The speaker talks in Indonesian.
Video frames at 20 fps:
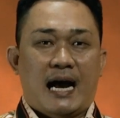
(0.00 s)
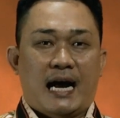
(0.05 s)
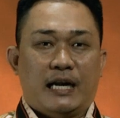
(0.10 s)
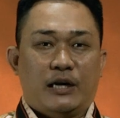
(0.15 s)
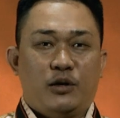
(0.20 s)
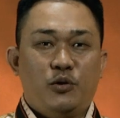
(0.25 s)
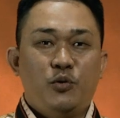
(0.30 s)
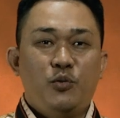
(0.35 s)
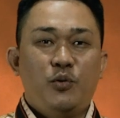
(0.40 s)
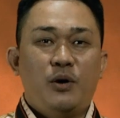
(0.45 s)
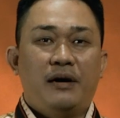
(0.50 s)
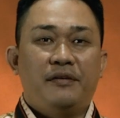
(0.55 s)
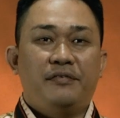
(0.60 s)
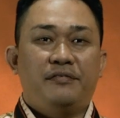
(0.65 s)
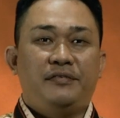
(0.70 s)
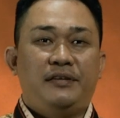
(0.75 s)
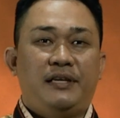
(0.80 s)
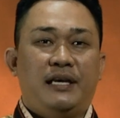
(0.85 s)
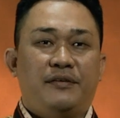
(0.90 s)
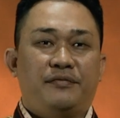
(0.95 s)
Alua
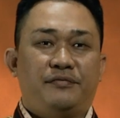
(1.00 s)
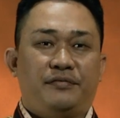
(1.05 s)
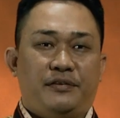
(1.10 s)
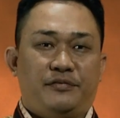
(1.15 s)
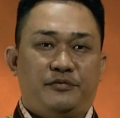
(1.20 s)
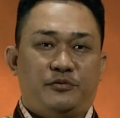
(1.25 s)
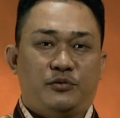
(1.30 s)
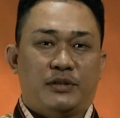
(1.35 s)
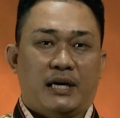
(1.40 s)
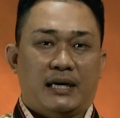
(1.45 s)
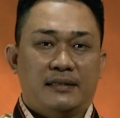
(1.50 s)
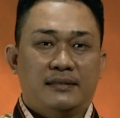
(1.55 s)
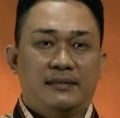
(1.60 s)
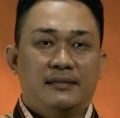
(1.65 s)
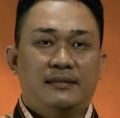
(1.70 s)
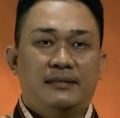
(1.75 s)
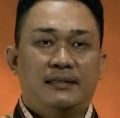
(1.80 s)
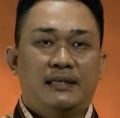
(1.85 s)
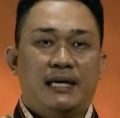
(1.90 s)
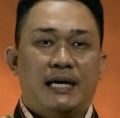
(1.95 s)
fia fefuda'a
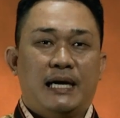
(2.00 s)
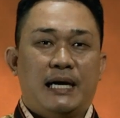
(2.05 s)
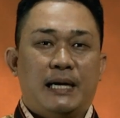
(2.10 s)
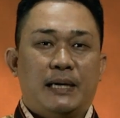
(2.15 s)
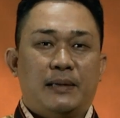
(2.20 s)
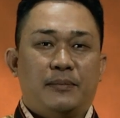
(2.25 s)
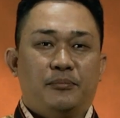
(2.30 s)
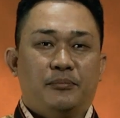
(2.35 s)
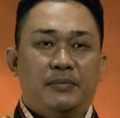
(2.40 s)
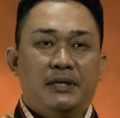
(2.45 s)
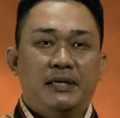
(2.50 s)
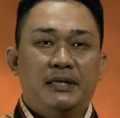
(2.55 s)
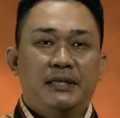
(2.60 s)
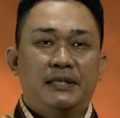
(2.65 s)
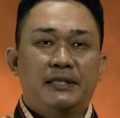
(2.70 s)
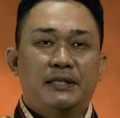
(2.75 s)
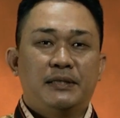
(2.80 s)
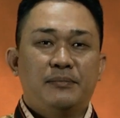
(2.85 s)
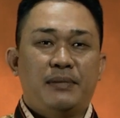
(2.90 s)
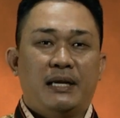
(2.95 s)

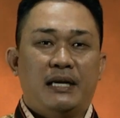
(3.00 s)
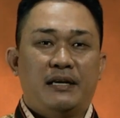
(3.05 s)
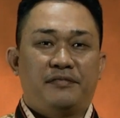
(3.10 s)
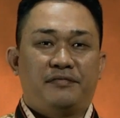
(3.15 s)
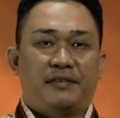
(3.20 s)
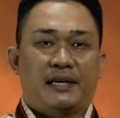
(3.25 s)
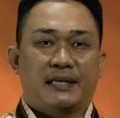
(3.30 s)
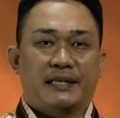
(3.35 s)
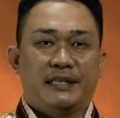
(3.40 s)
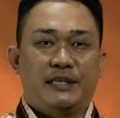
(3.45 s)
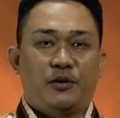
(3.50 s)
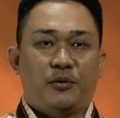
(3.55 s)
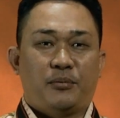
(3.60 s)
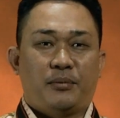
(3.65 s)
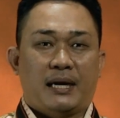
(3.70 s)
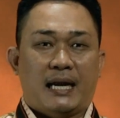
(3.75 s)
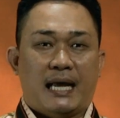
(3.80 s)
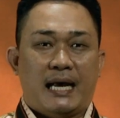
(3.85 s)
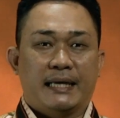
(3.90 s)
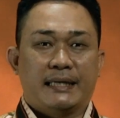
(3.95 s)
bera mele farai lo
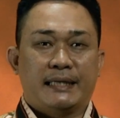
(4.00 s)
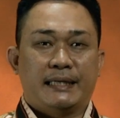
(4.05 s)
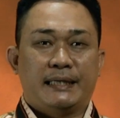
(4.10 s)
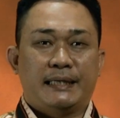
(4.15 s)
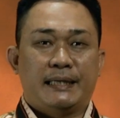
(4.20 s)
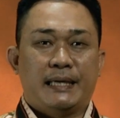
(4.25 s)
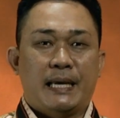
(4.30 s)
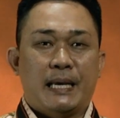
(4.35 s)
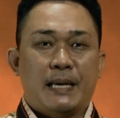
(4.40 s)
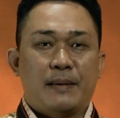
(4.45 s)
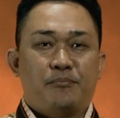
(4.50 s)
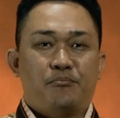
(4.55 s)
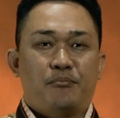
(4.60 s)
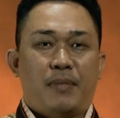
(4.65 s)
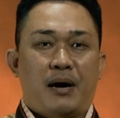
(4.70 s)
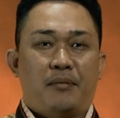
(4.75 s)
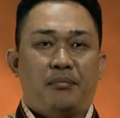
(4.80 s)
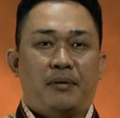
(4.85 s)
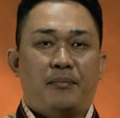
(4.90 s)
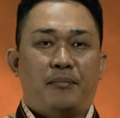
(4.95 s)
balangi
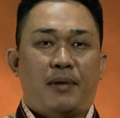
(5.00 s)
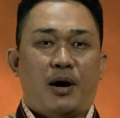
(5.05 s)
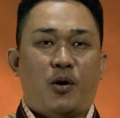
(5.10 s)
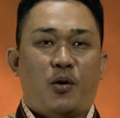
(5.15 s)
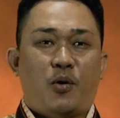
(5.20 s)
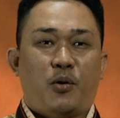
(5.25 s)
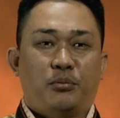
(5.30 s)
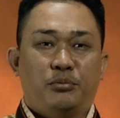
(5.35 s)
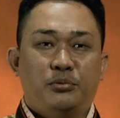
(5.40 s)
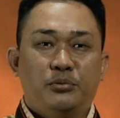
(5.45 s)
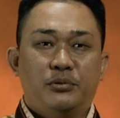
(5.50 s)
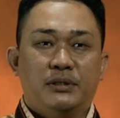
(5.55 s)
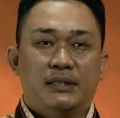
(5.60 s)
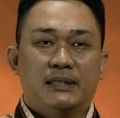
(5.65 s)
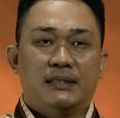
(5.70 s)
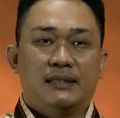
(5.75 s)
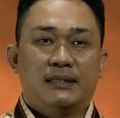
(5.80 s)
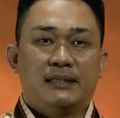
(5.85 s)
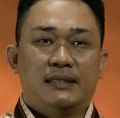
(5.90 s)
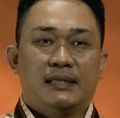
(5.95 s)
bawa mahohu.
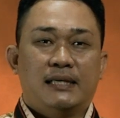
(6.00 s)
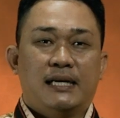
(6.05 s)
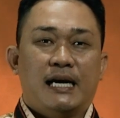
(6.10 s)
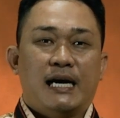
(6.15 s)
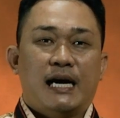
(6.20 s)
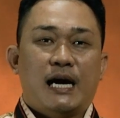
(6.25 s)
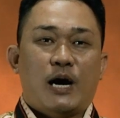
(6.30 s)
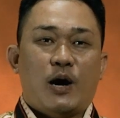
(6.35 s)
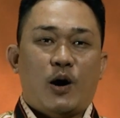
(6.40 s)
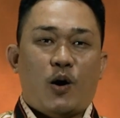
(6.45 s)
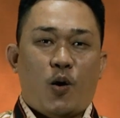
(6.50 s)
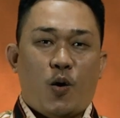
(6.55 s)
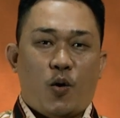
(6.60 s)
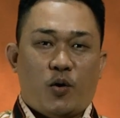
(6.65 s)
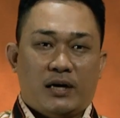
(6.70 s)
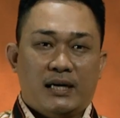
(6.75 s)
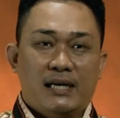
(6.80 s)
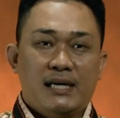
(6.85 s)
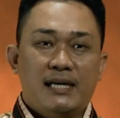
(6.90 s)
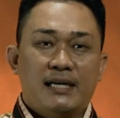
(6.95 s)
O
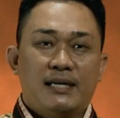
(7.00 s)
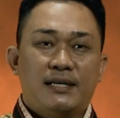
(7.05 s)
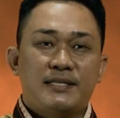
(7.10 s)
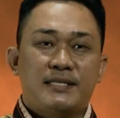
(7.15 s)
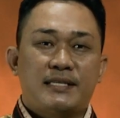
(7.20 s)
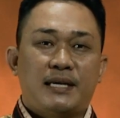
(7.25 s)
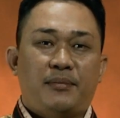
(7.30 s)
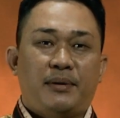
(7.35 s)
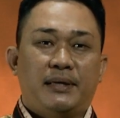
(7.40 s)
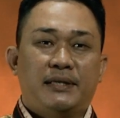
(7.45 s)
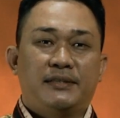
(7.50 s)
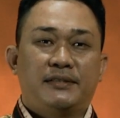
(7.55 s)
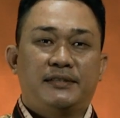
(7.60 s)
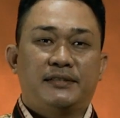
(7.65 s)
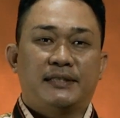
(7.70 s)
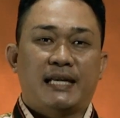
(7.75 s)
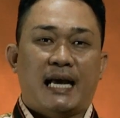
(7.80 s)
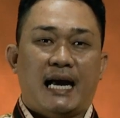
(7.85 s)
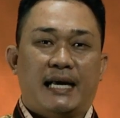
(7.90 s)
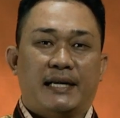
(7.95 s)
hege sawana
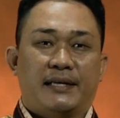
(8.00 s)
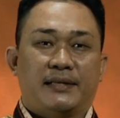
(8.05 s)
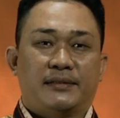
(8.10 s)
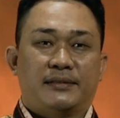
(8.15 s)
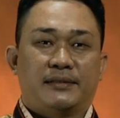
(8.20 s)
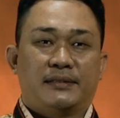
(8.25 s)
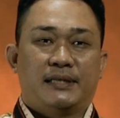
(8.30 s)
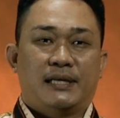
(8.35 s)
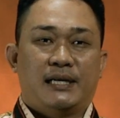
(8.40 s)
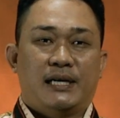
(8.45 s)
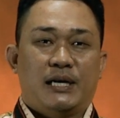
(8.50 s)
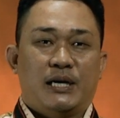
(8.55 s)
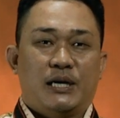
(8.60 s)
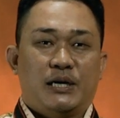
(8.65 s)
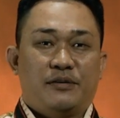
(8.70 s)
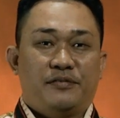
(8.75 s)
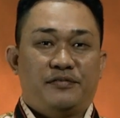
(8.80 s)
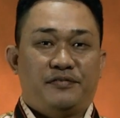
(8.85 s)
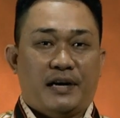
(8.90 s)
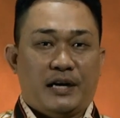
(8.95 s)
tena adra
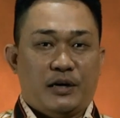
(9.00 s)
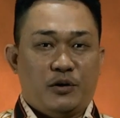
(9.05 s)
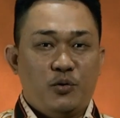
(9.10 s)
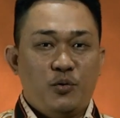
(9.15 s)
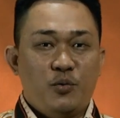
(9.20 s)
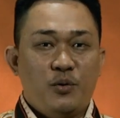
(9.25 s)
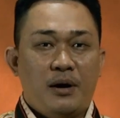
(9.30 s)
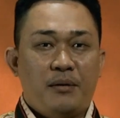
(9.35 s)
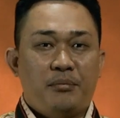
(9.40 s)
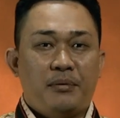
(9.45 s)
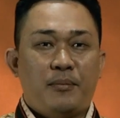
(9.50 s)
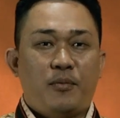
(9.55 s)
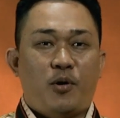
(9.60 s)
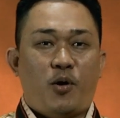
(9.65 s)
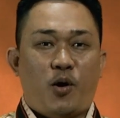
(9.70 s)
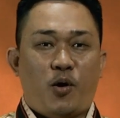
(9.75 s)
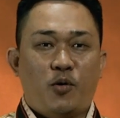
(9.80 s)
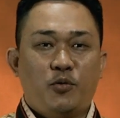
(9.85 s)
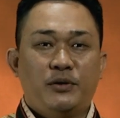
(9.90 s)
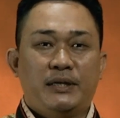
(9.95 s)
falua wa
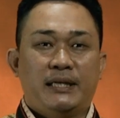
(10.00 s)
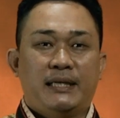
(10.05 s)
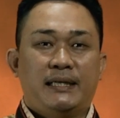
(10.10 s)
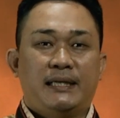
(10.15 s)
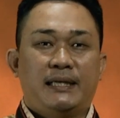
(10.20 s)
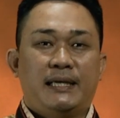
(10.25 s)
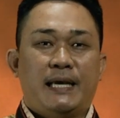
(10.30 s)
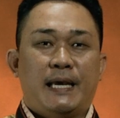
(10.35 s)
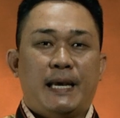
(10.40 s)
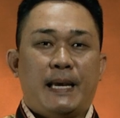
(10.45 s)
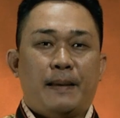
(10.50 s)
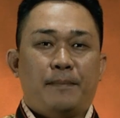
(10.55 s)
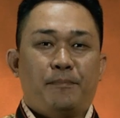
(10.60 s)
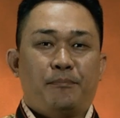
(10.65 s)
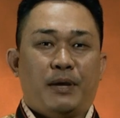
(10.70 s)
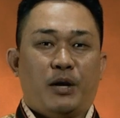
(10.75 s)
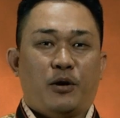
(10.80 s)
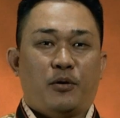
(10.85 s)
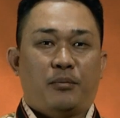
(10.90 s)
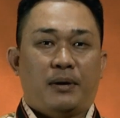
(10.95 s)
mohoni
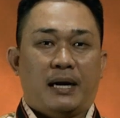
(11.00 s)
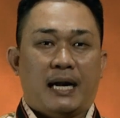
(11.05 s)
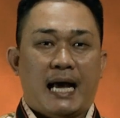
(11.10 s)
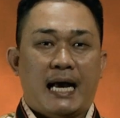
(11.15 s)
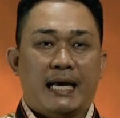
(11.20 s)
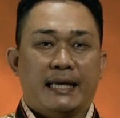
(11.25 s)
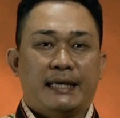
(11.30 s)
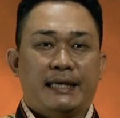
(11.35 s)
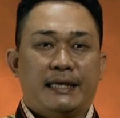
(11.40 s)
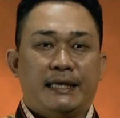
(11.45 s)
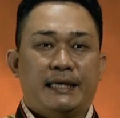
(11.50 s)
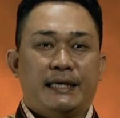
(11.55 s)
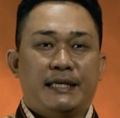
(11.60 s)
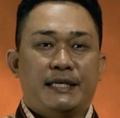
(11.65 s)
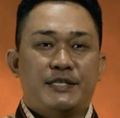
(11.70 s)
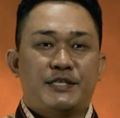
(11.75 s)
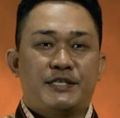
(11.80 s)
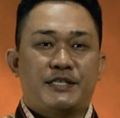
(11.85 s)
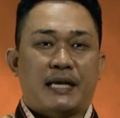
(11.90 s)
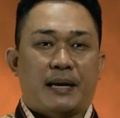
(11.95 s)
melo balangi
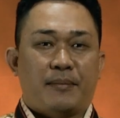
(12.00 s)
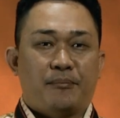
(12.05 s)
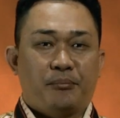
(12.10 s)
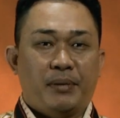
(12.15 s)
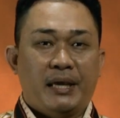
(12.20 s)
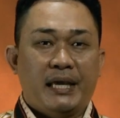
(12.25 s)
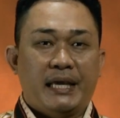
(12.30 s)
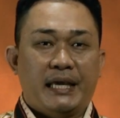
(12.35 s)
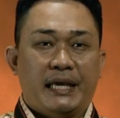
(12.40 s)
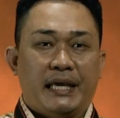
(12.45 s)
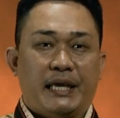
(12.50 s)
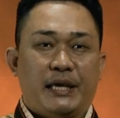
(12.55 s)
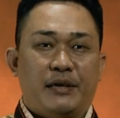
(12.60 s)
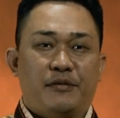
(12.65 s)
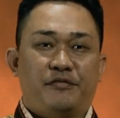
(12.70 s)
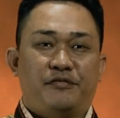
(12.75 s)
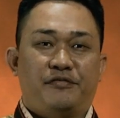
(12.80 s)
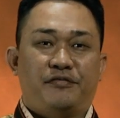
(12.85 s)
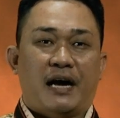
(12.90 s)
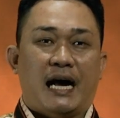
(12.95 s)
same e
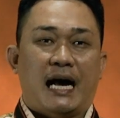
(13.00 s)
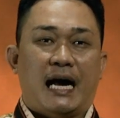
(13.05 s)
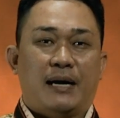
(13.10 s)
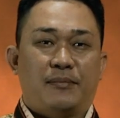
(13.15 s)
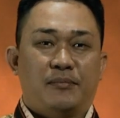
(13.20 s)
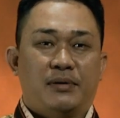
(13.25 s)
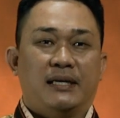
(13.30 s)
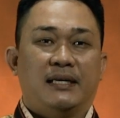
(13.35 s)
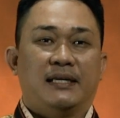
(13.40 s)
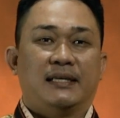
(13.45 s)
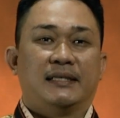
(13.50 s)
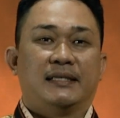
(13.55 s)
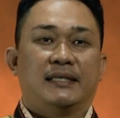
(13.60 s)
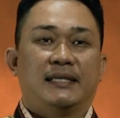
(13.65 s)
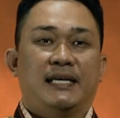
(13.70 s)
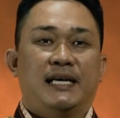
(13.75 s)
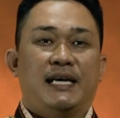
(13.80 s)
fa'abela.